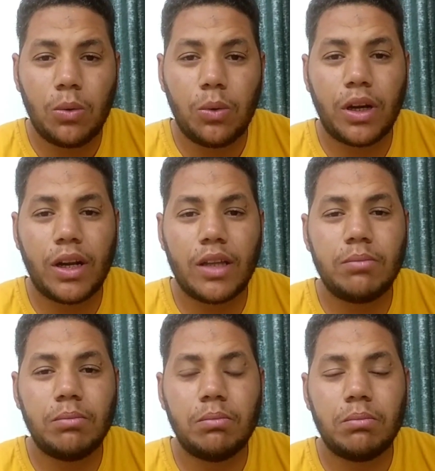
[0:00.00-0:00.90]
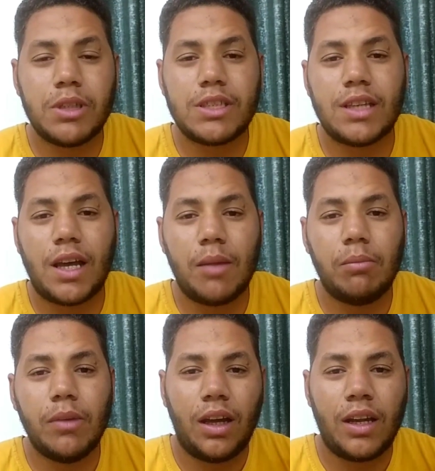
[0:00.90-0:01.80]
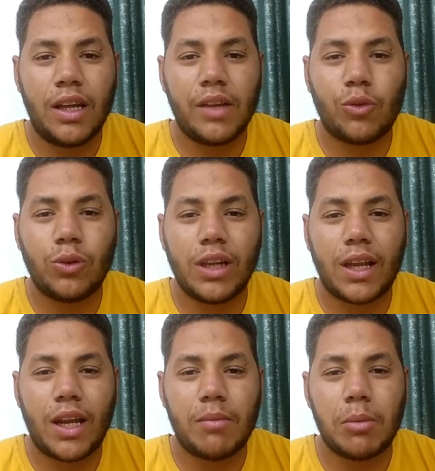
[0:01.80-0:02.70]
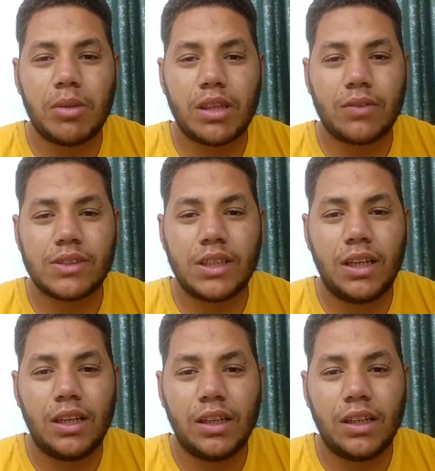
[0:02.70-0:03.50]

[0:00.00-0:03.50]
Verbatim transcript: والردم بالسالب هنعرف كل الكلام ده بالتفصيل